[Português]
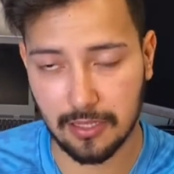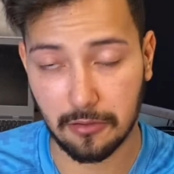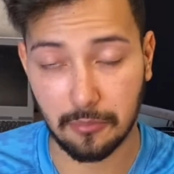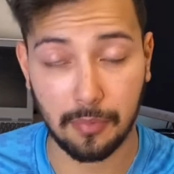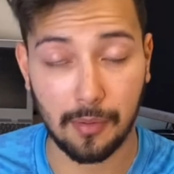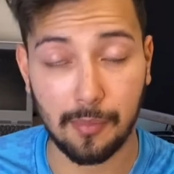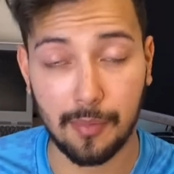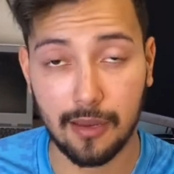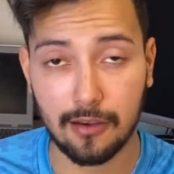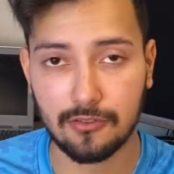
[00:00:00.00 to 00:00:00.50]
No
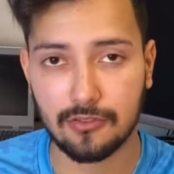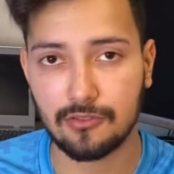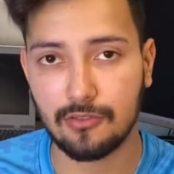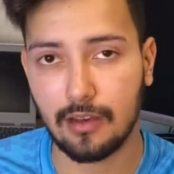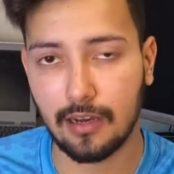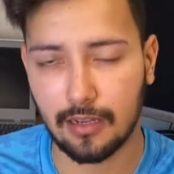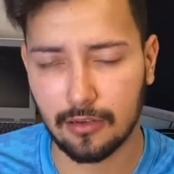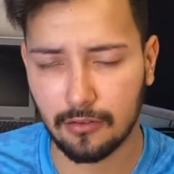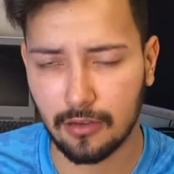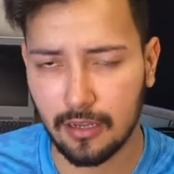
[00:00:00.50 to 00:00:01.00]
primeiro
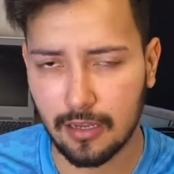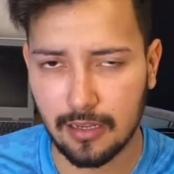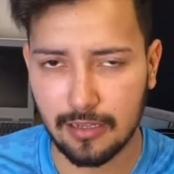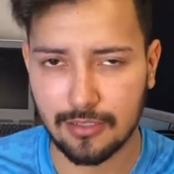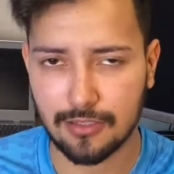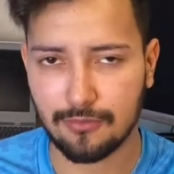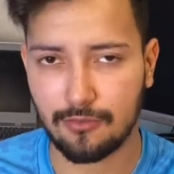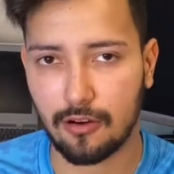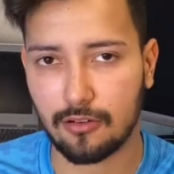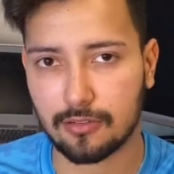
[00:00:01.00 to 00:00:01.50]
ano
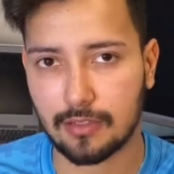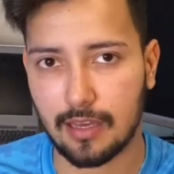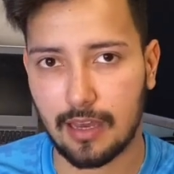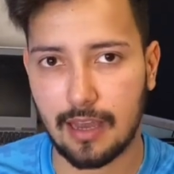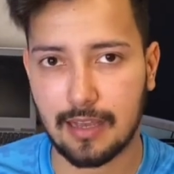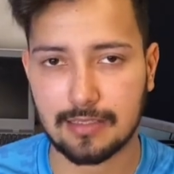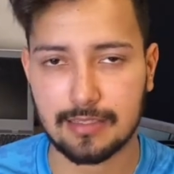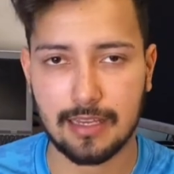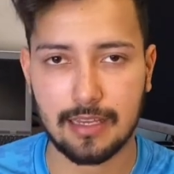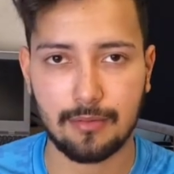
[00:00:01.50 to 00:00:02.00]
de volta
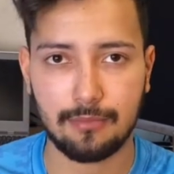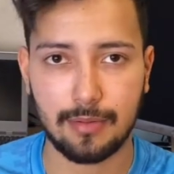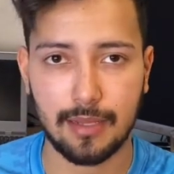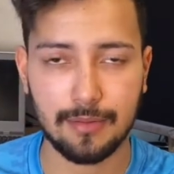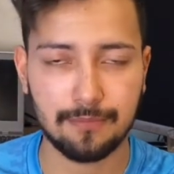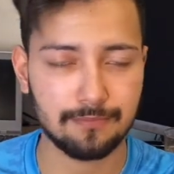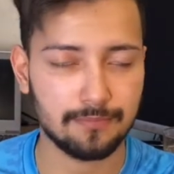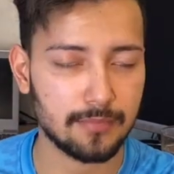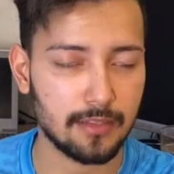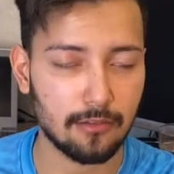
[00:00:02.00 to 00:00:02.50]
à Série
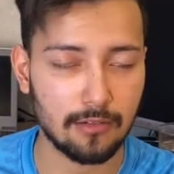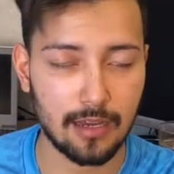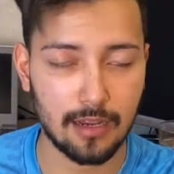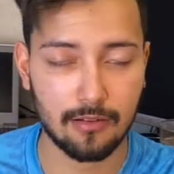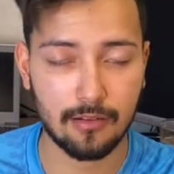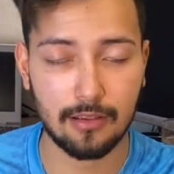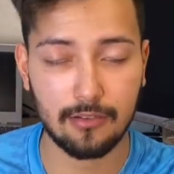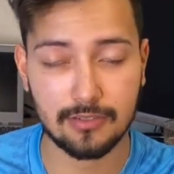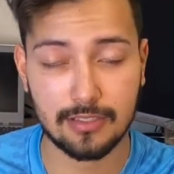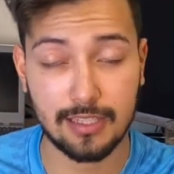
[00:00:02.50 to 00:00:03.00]
B. E eu
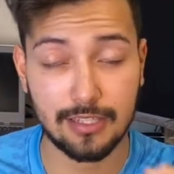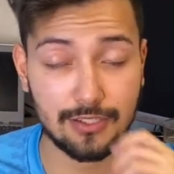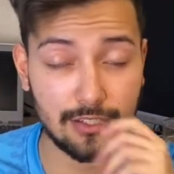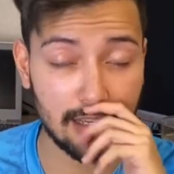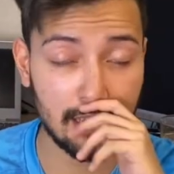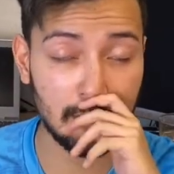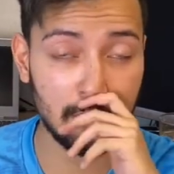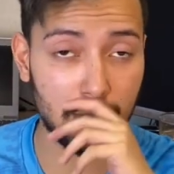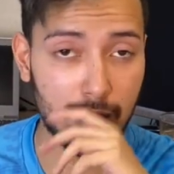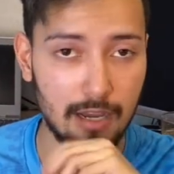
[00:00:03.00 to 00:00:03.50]
quero que você deixe
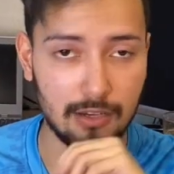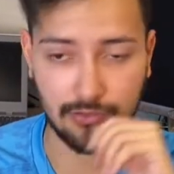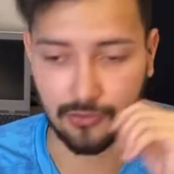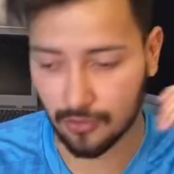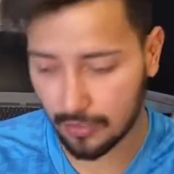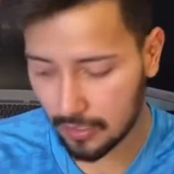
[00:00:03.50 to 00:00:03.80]
aqui embaixo